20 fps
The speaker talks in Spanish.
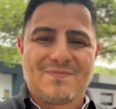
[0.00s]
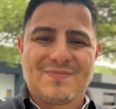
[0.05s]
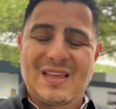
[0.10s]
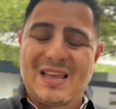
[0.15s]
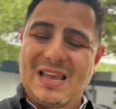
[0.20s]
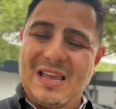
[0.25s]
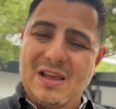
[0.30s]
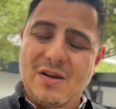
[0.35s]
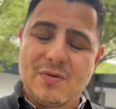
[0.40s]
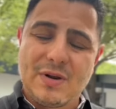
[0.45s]

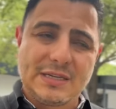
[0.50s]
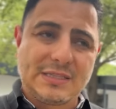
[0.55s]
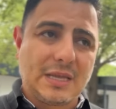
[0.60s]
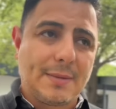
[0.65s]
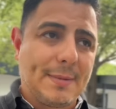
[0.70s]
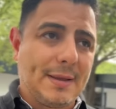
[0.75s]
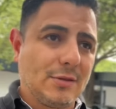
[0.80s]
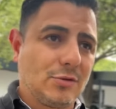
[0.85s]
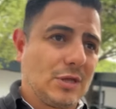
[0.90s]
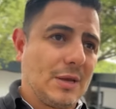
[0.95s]
Y
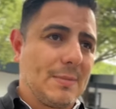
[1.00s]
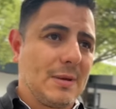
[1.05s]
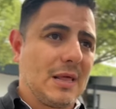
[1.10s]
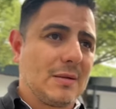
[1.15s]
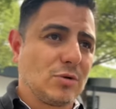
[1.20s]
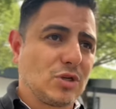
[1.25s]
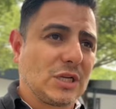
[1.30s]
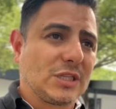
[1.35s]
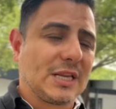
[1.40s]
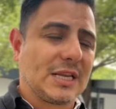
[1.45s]
honestamente me da
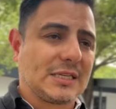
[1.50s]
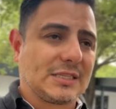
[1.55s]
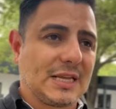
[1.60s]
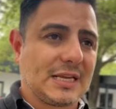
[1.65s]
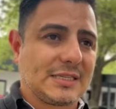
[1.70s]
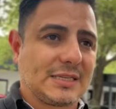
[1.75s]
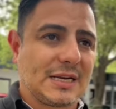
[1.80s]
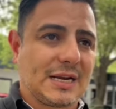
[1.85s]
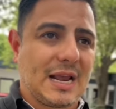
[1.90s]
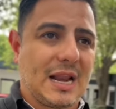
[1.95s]
mucha
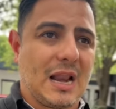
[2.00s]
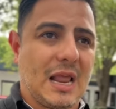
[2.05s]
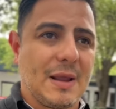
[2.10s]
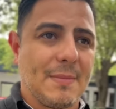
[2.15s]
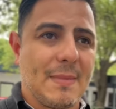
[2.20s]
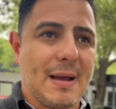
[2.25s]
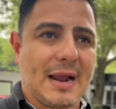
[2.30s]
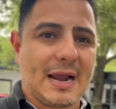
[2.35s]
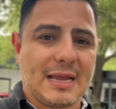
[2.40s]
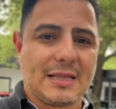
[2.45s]
tristeza que la
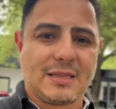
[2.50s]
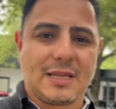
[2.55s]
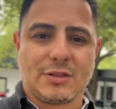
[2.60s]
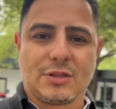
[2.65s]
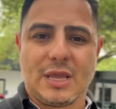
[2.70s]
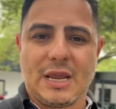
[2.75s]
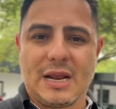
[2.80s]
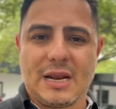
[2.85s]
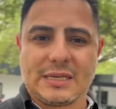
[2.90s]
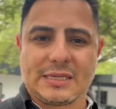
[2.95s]
imagen de
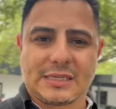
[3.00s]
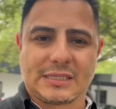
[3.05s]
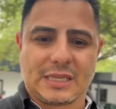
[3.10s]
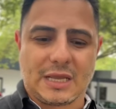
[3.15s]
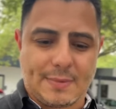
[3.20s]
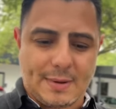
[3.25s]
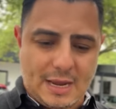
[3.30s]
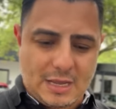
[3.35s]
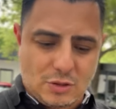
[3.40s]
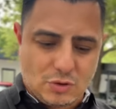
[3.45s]
Tigres se está
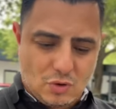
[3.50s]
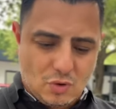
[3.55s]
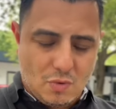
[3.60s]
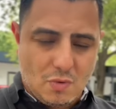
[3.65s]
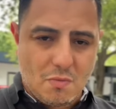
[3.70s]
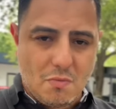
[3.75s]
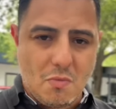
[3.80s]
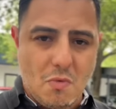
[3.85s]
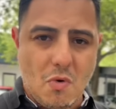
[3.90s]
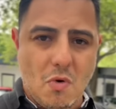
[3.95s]
viendo
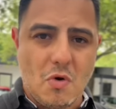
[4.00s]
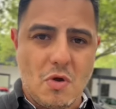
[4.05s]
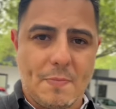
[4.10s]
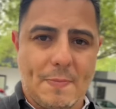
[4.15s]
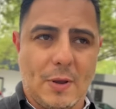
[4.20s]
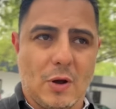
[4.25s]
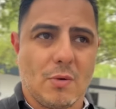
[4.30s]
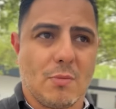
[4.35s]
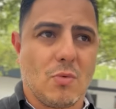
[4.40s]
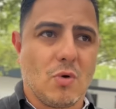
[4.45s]
muy,
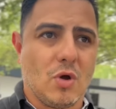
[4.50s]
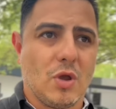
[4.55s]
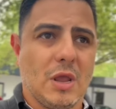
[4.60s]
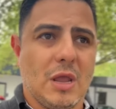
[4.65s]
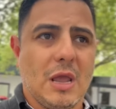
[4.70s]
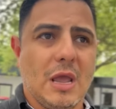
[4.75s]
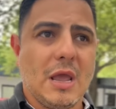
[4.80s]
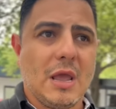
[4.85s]
pero muy,